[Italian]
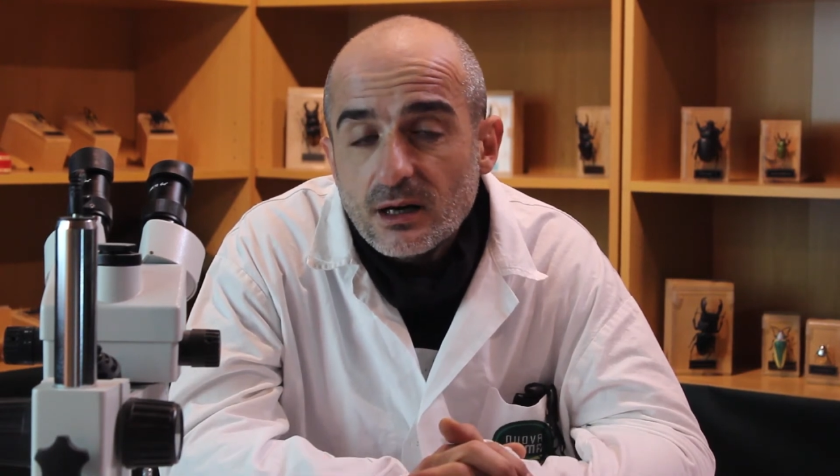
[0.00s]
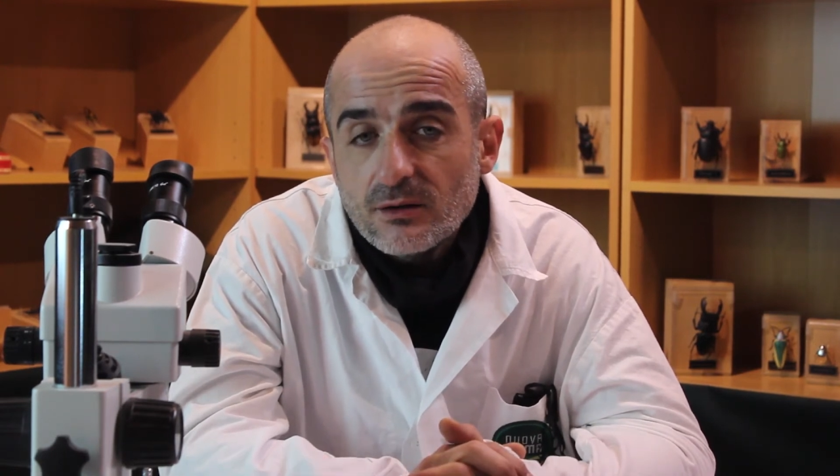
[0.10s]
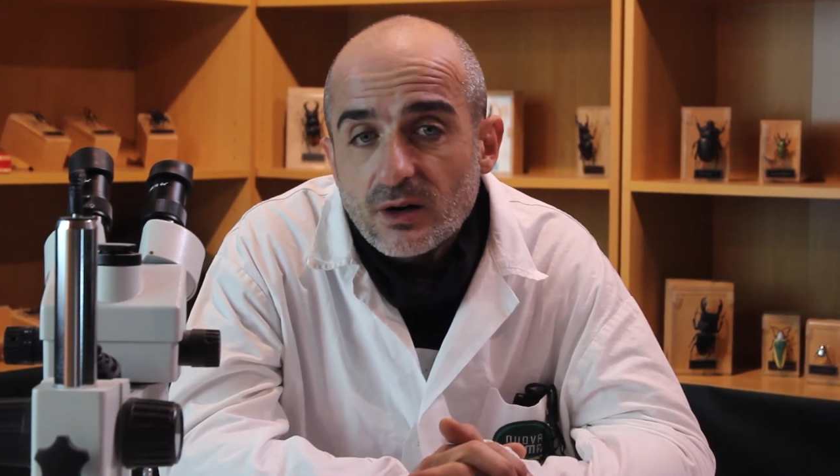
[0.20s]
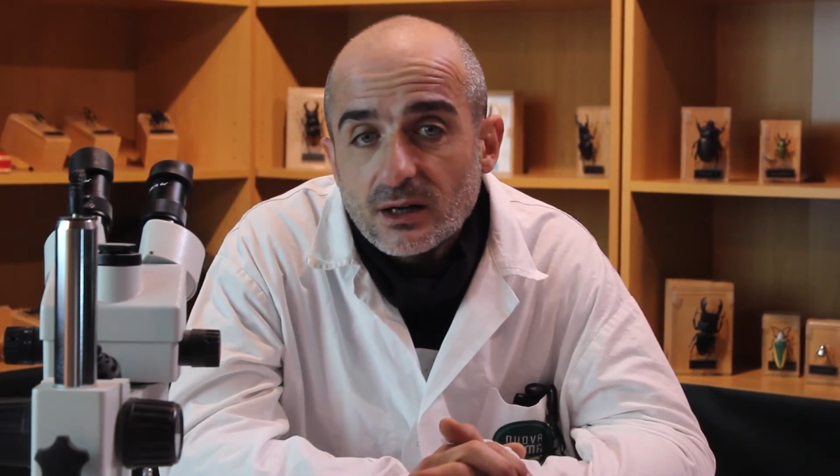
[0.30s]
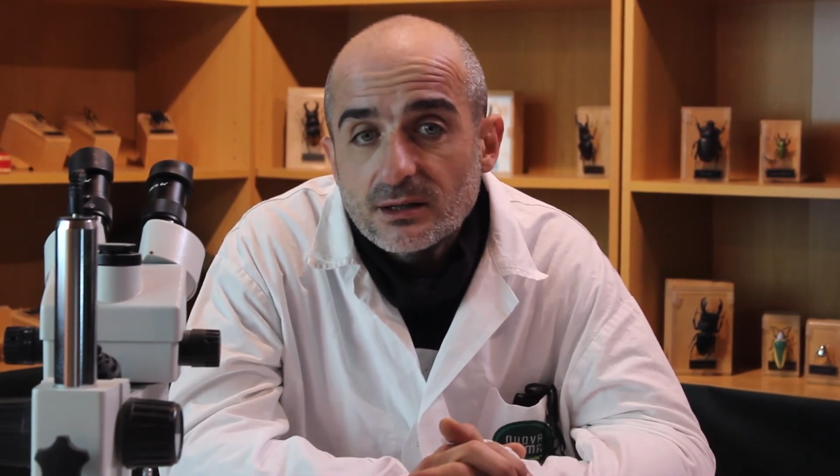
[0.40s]

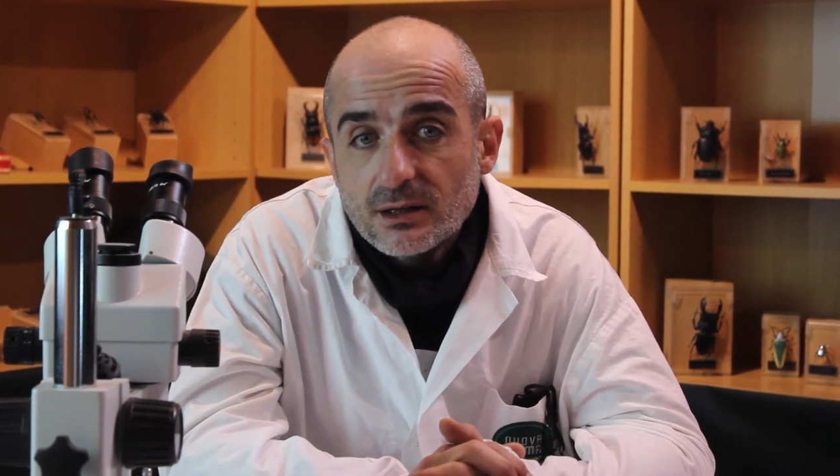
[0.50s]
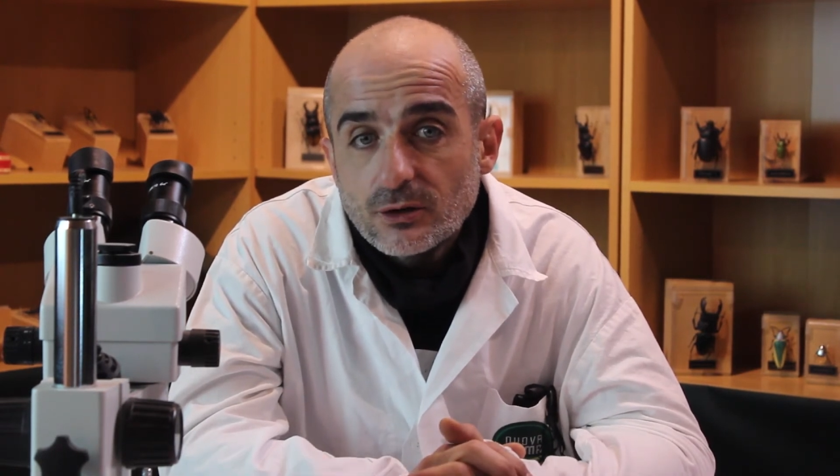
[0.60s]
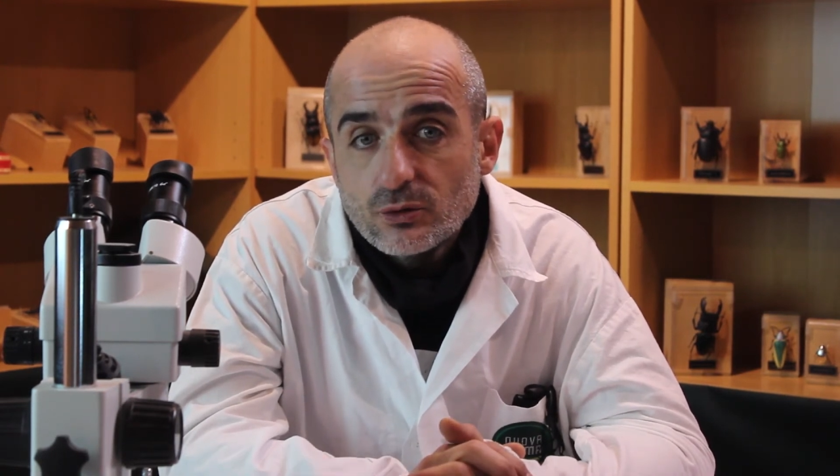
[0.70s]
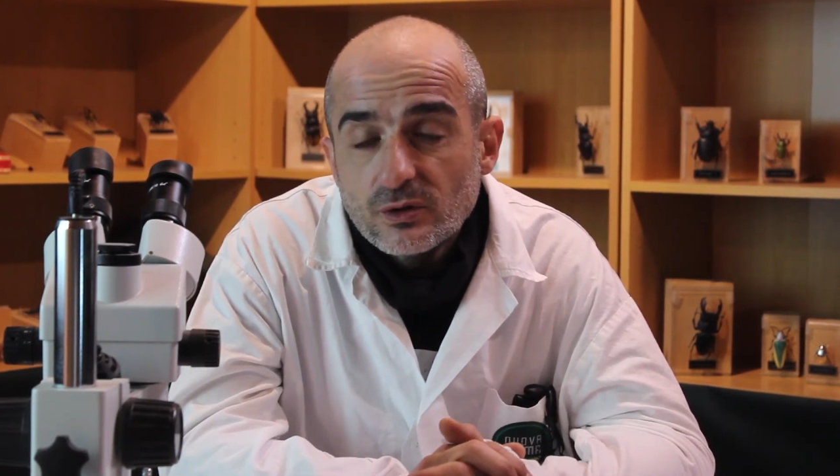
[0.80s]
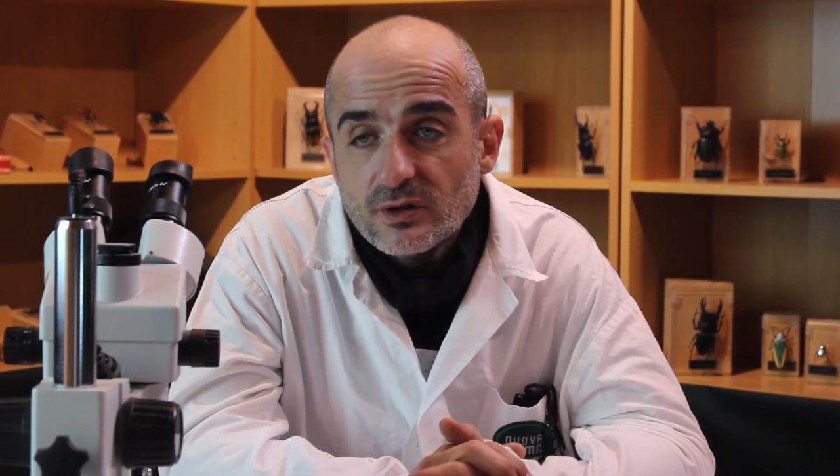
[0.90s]
larvali gli
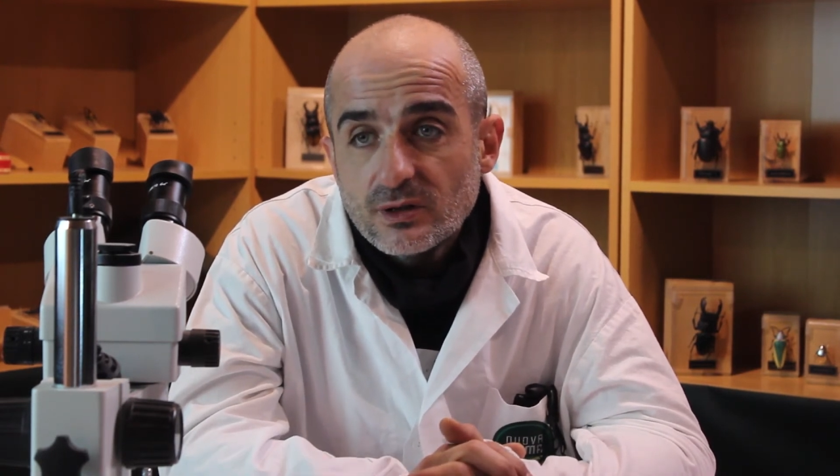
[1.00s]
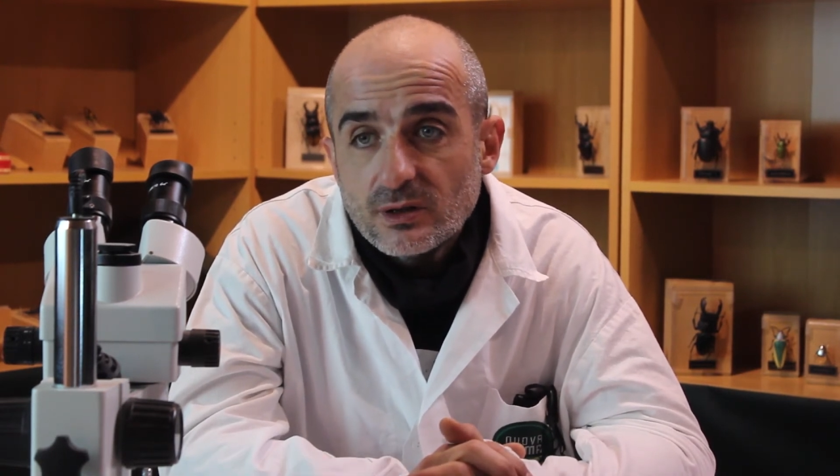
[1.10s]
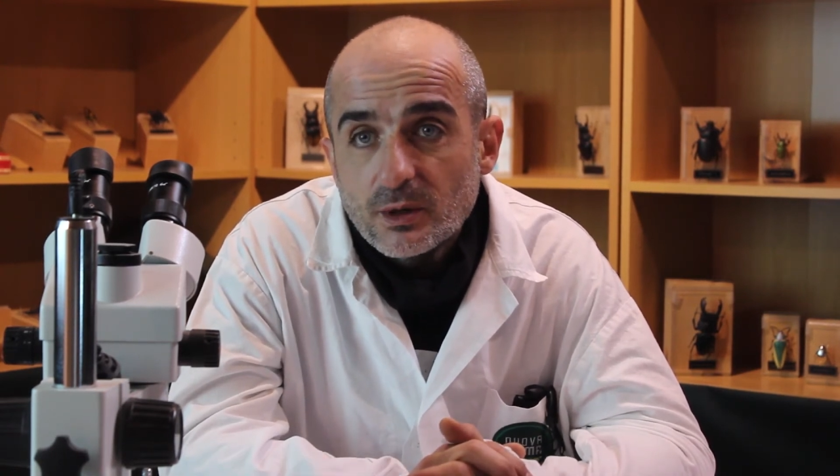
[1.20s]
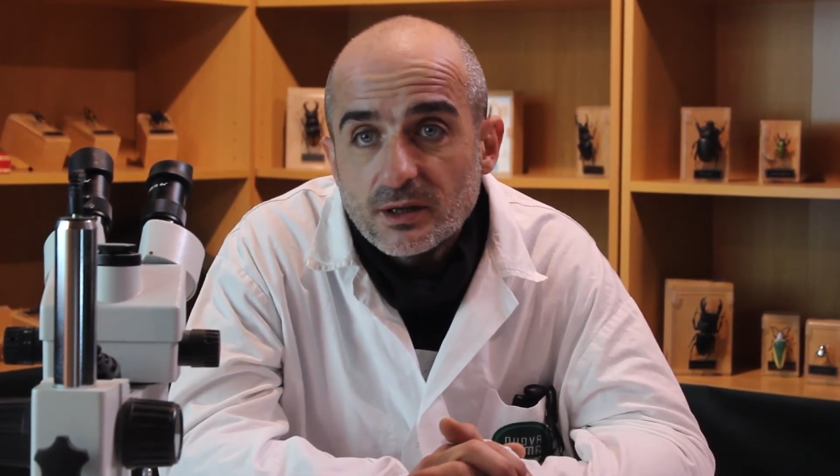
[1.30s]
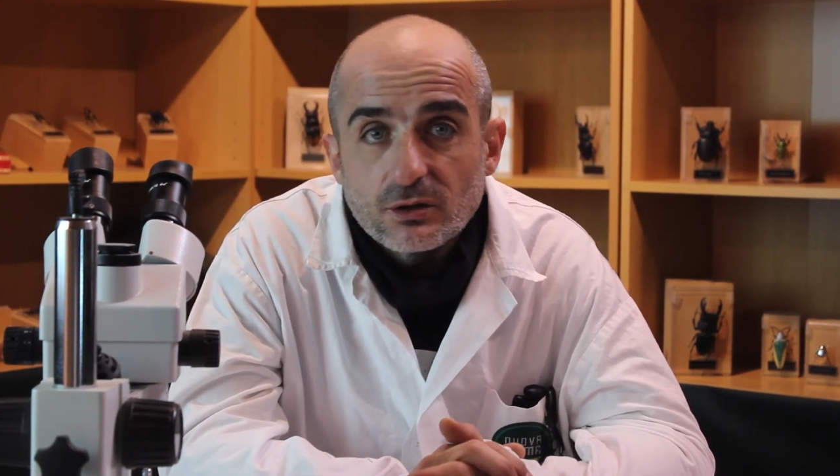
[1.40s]
adulti,
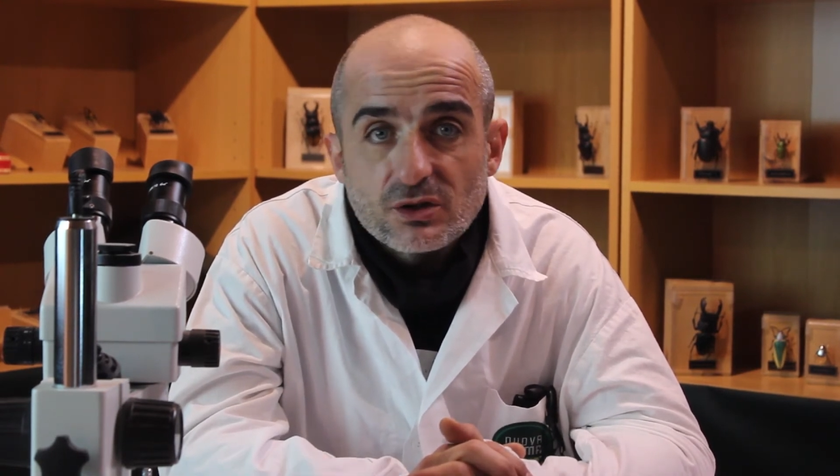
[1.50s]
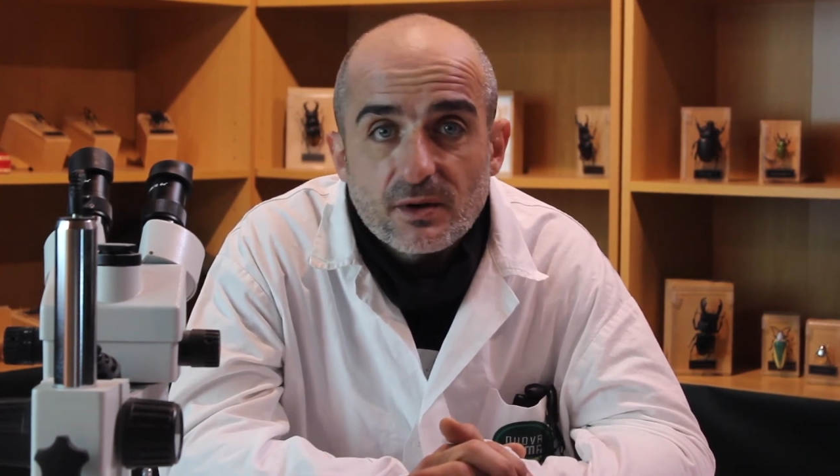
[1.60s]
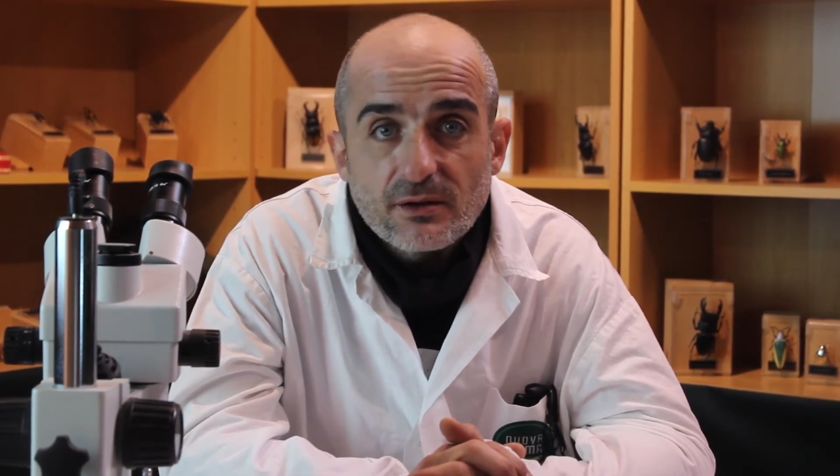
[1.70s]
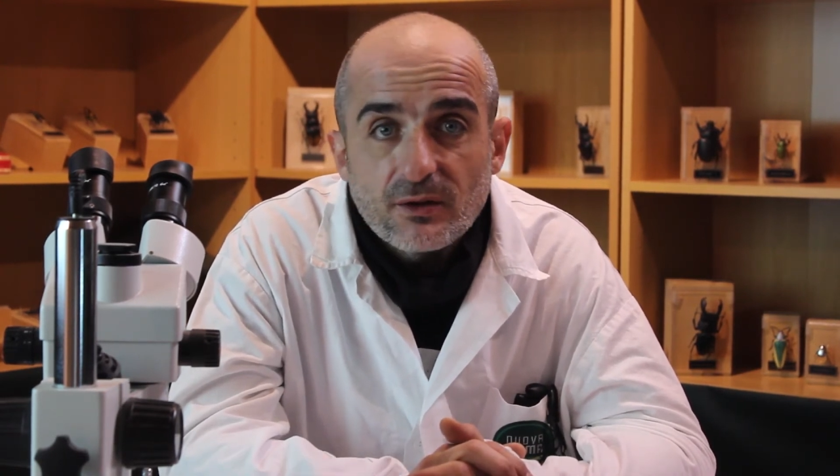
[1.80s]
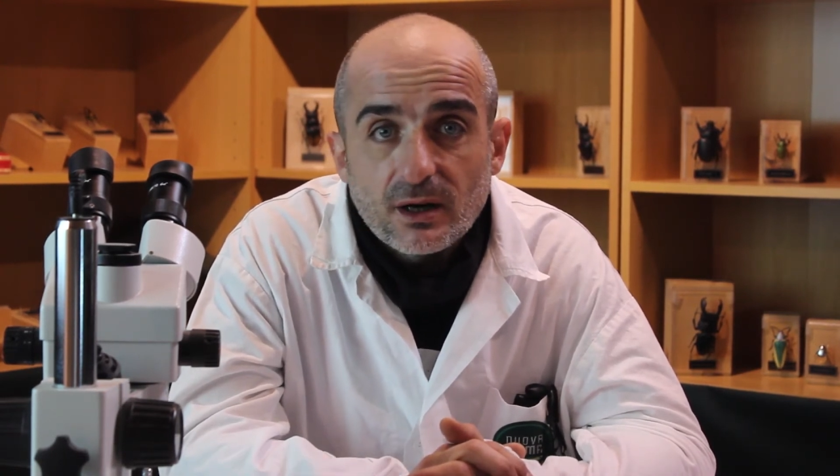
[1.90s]
come detto su